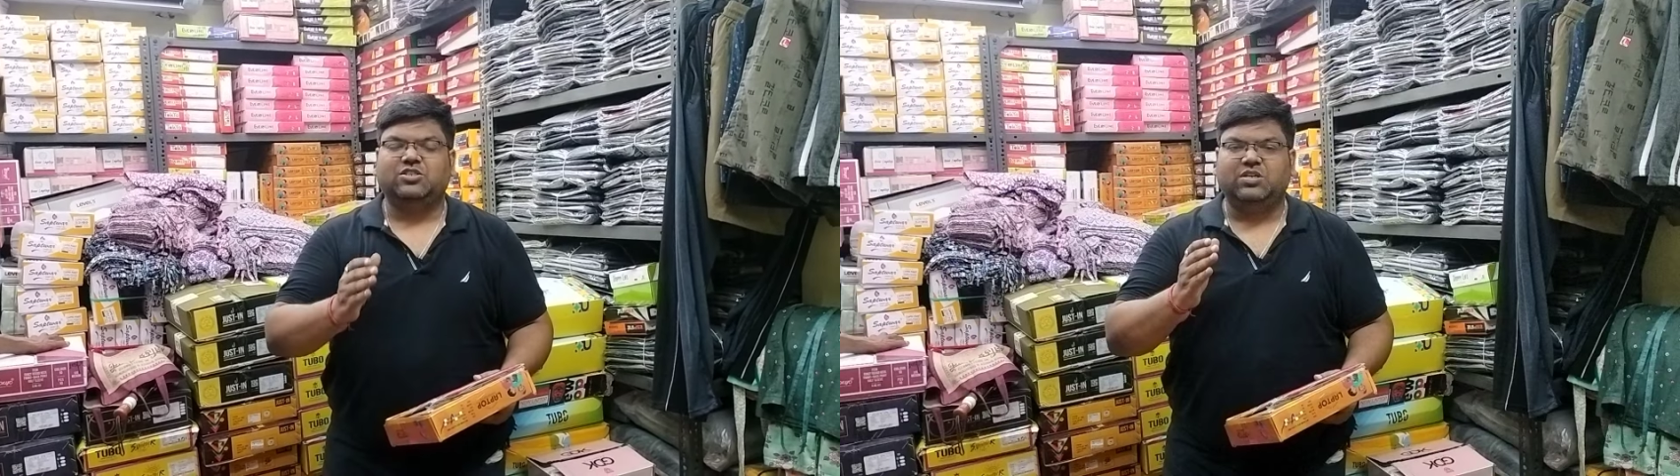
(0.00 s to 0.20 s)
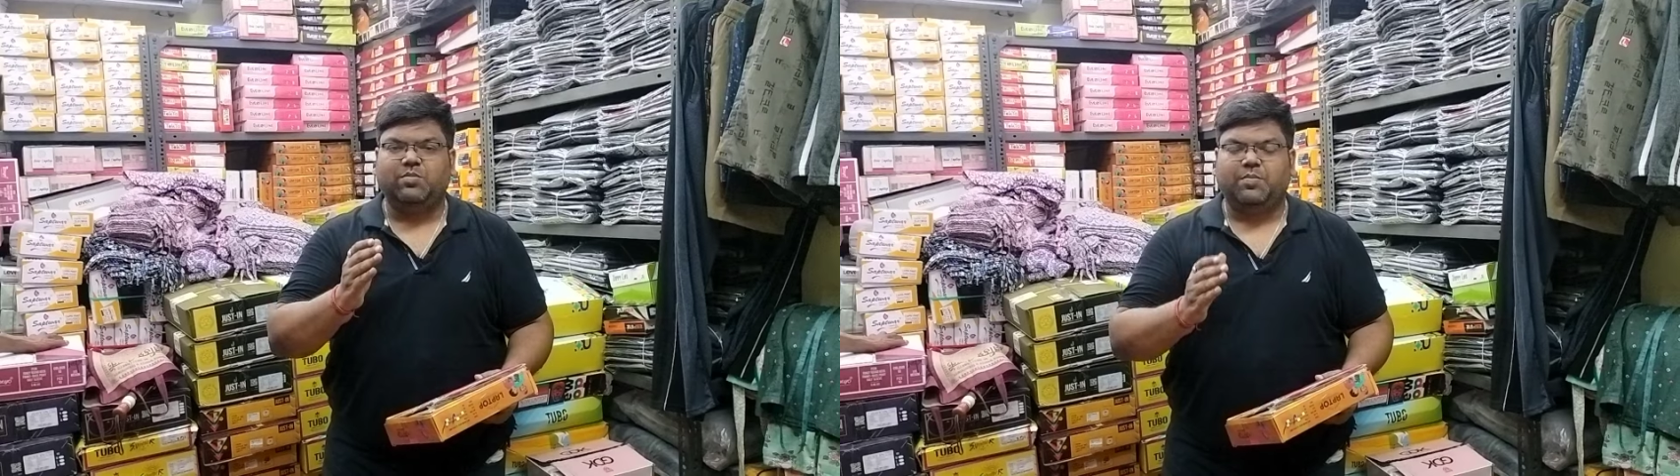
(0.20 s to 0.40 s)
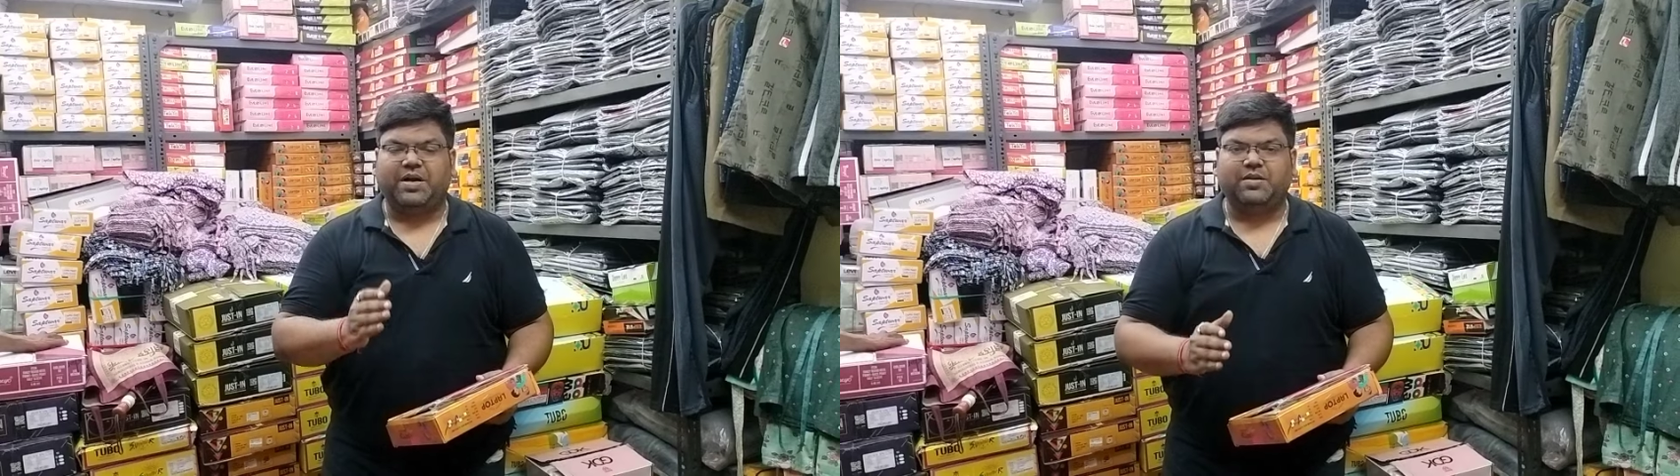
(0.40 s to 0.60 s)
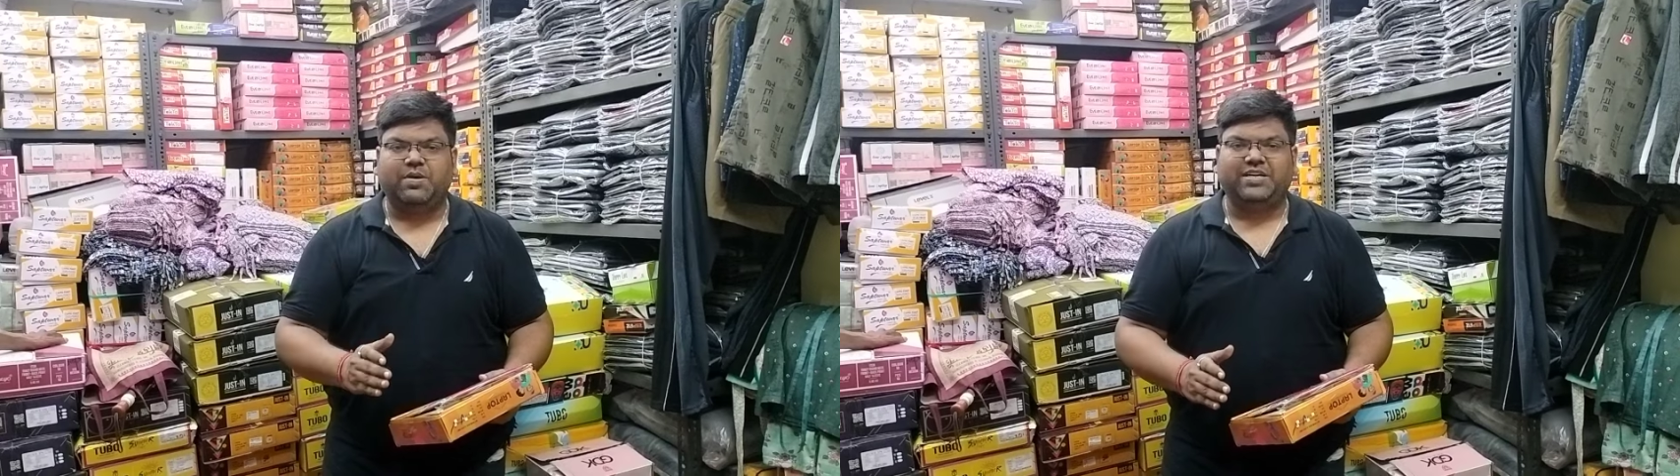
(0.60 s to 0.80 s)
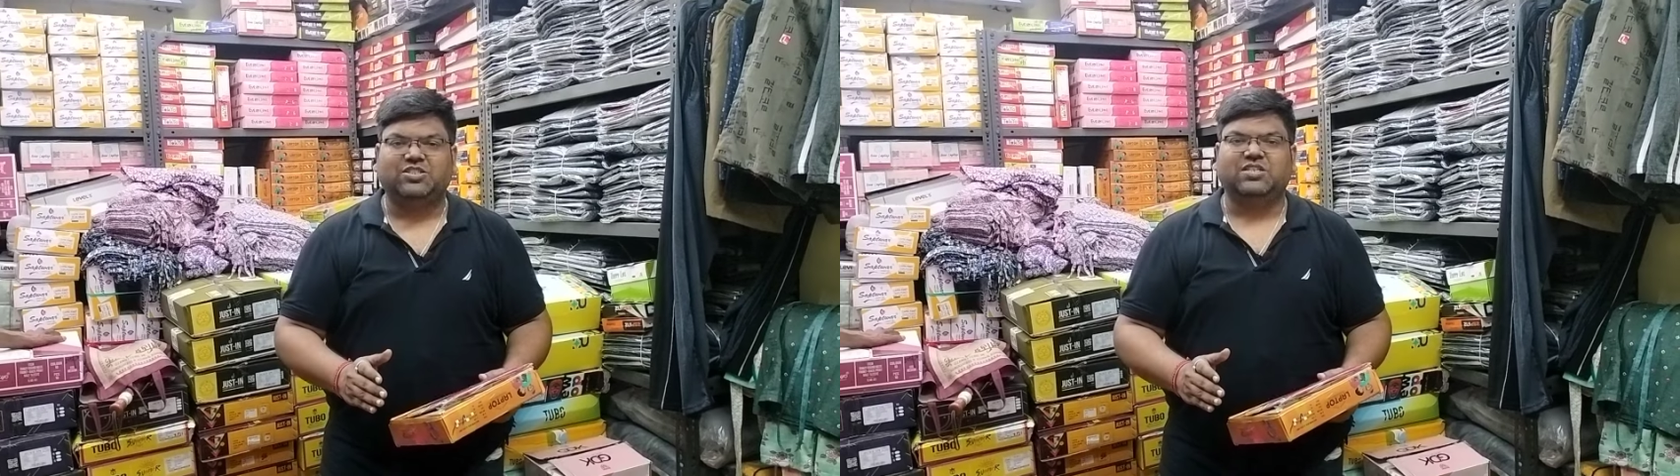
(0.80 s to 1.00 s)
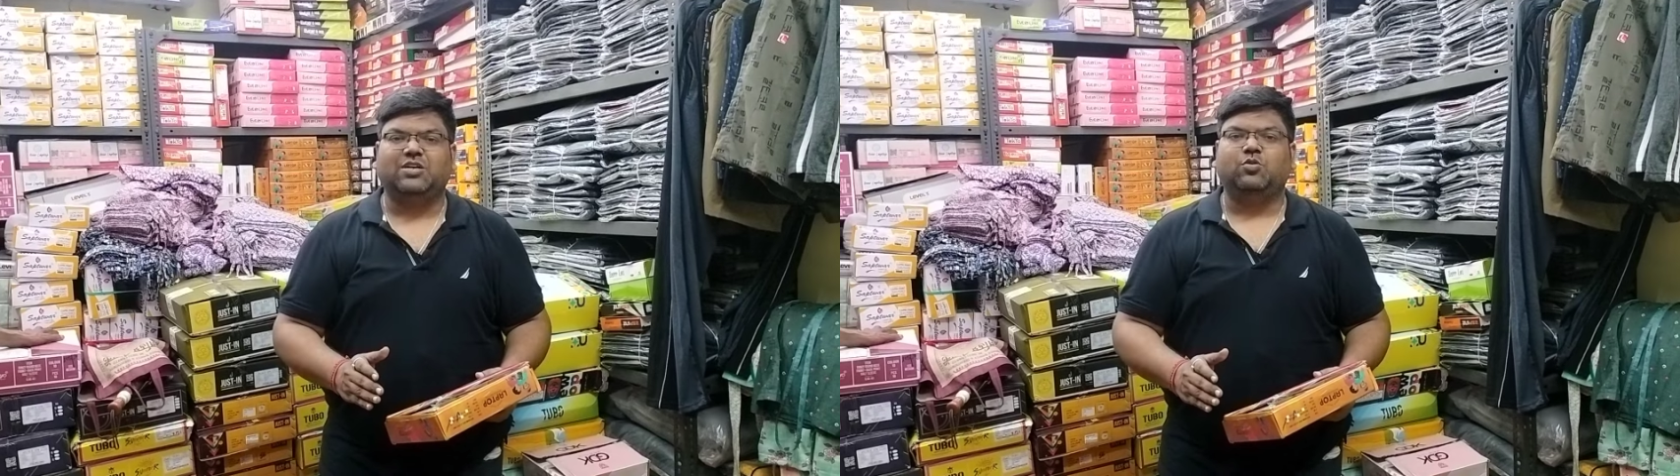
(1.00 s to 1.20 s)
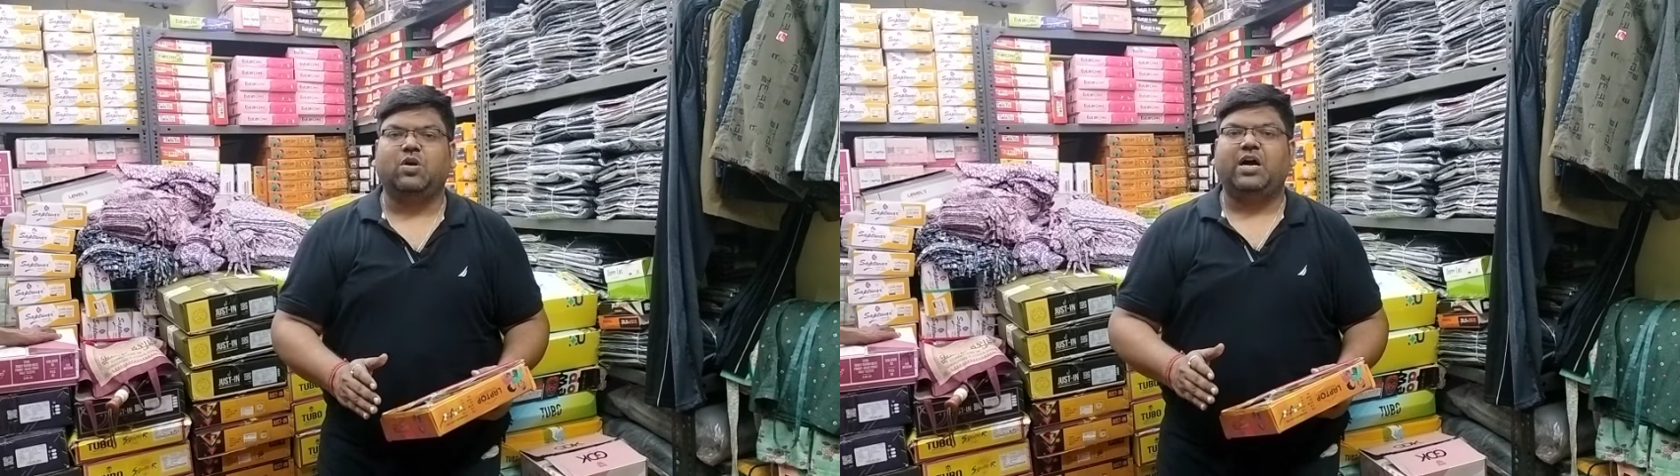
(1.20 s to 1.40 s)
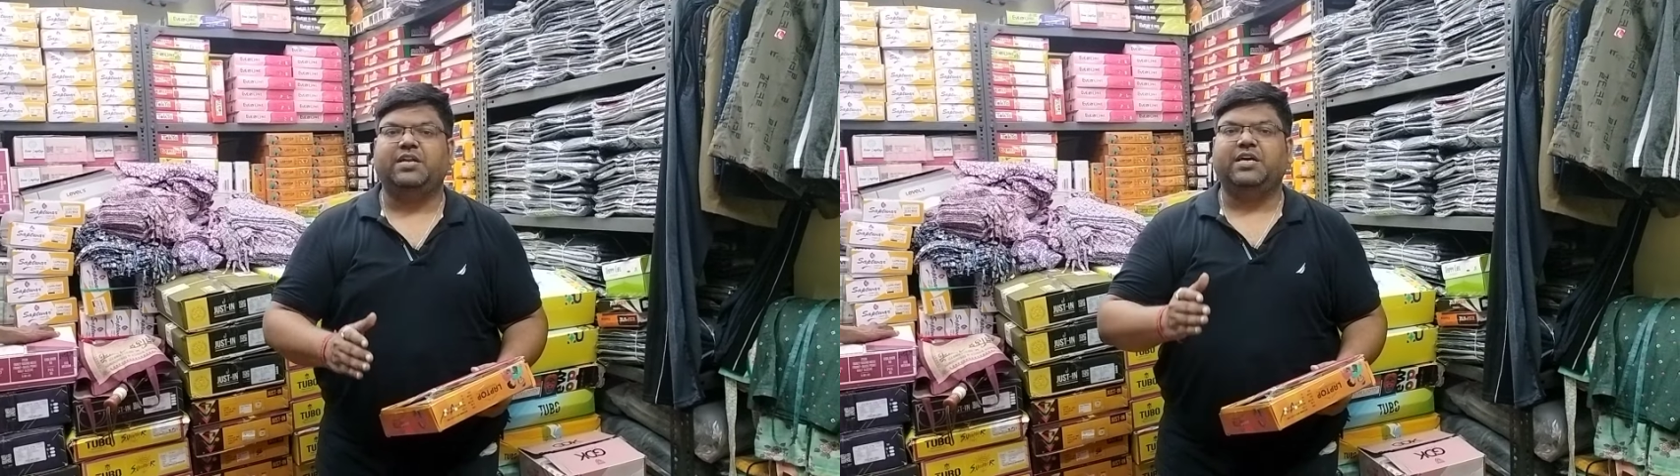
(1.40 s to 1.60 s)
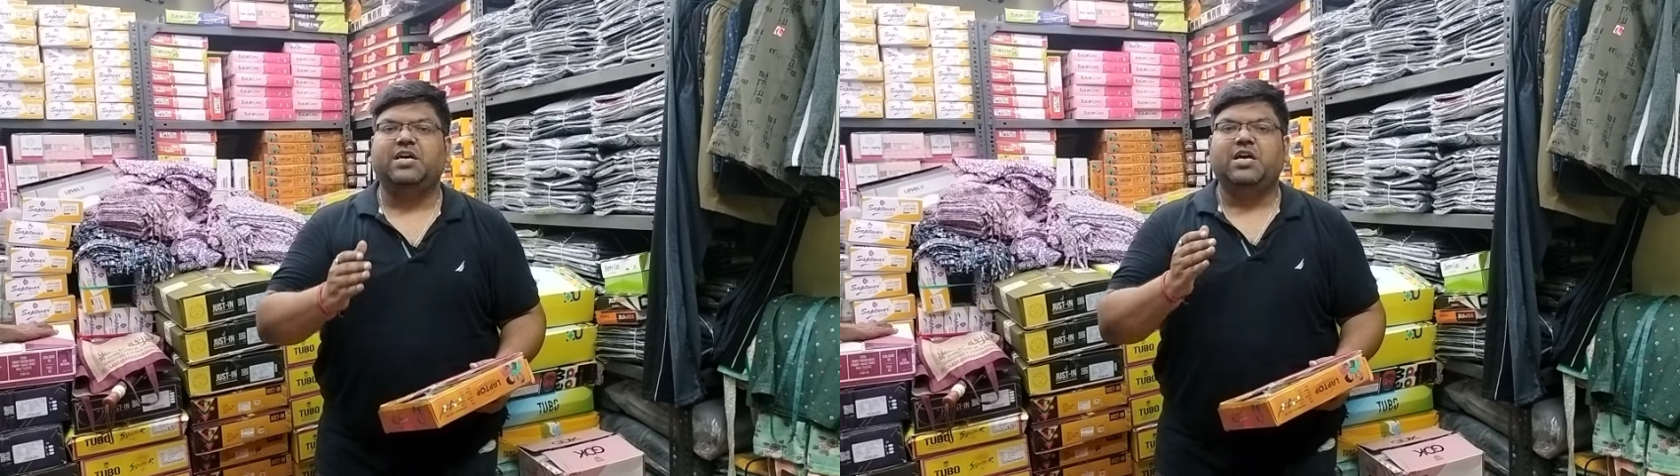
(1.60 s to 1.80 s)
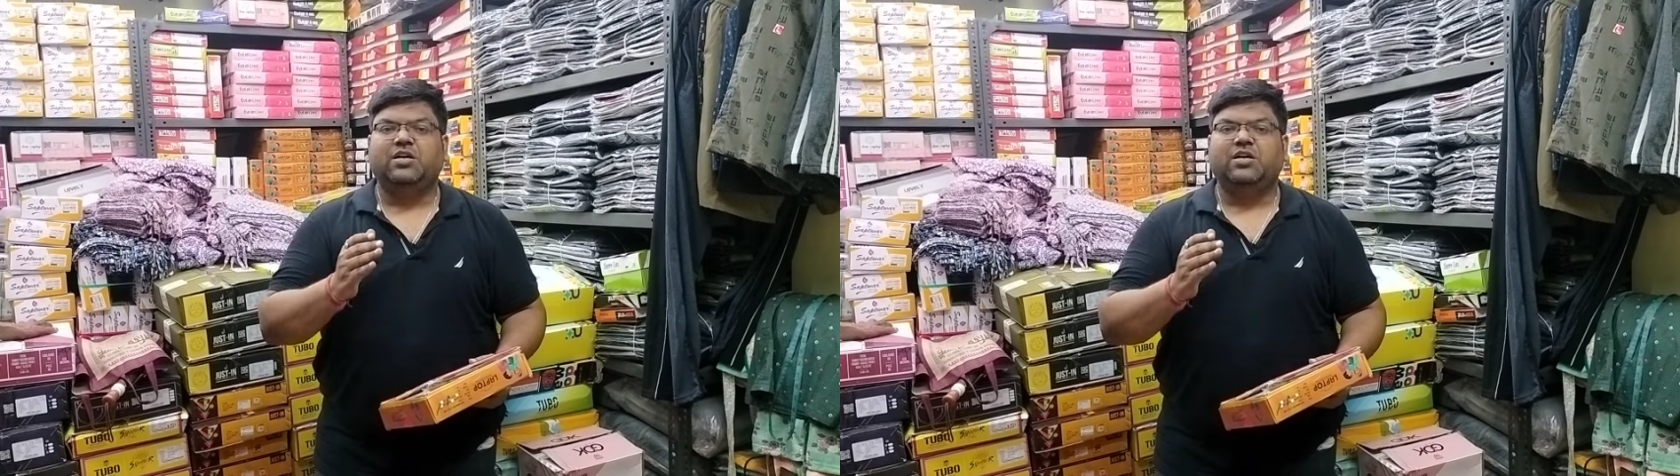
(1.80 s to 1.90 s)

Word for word: जो व्यापारी भाई जिनका दुकान है